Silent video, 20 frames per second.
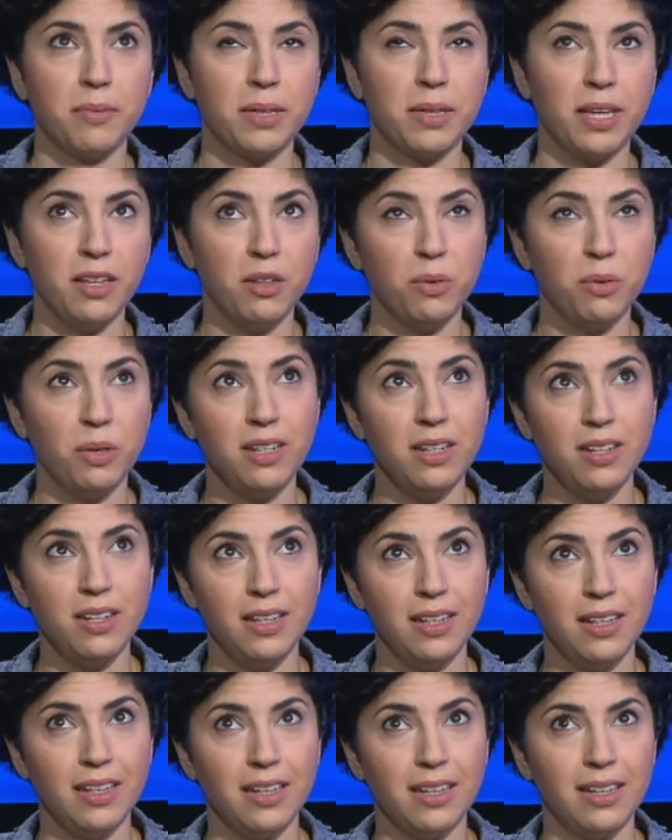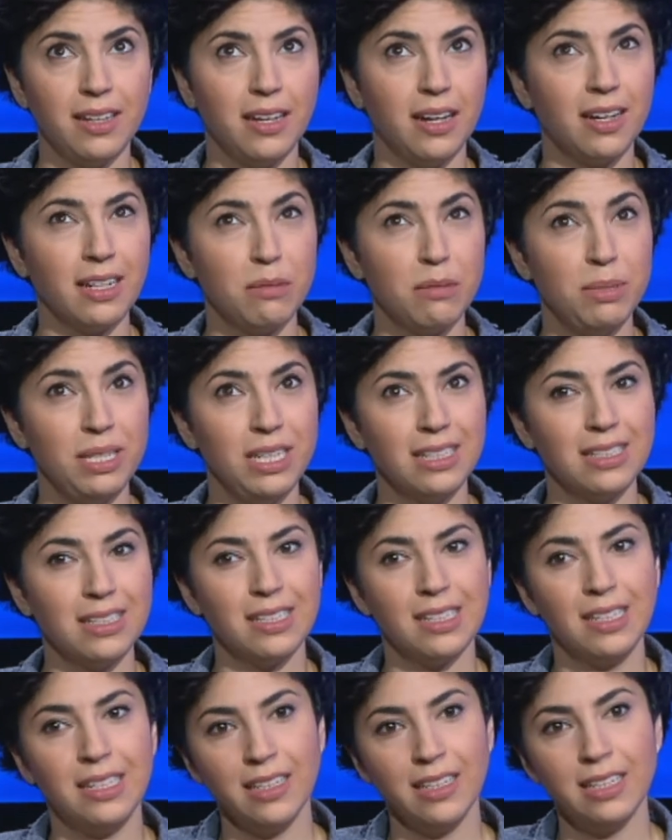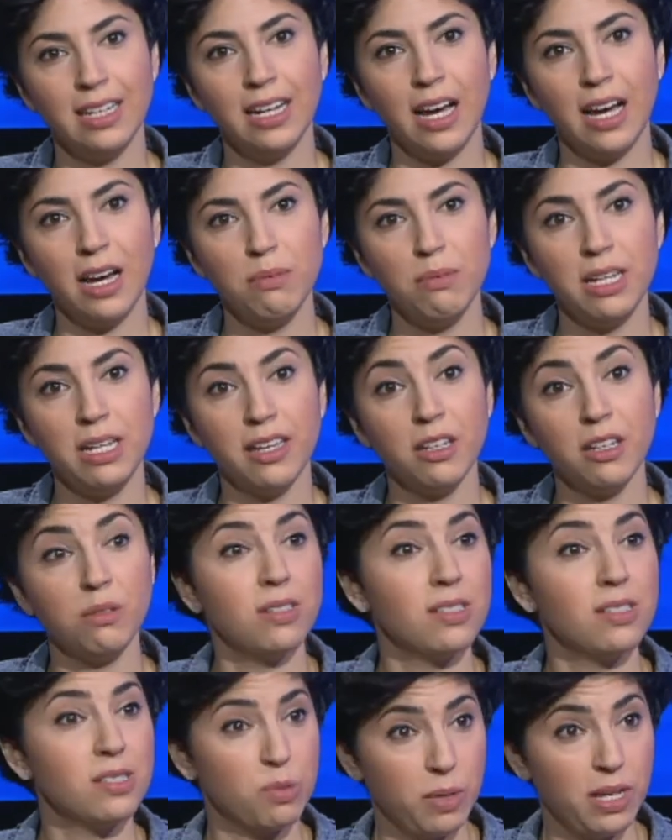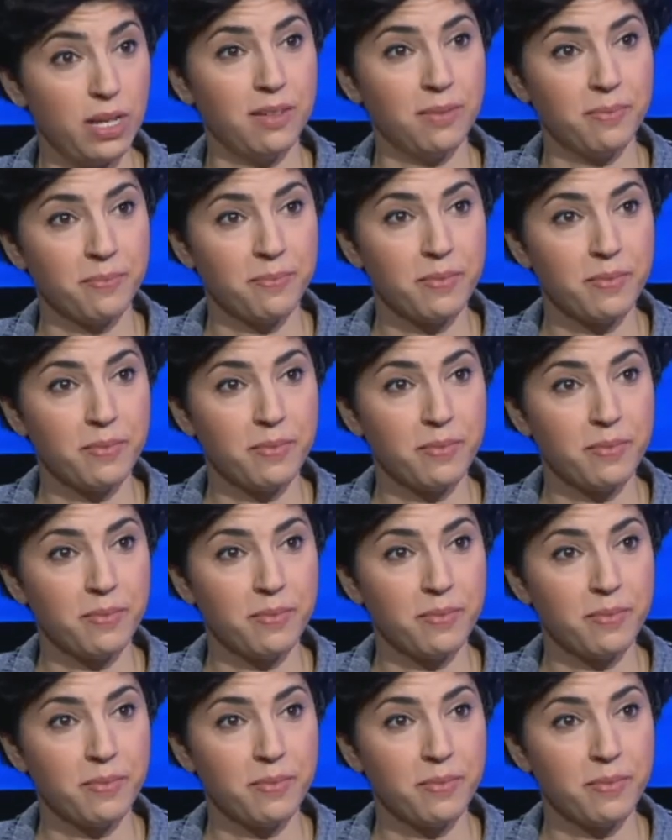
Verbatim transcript: كانوا هن آه، اغلبيه اليد العامله كانوا نسوان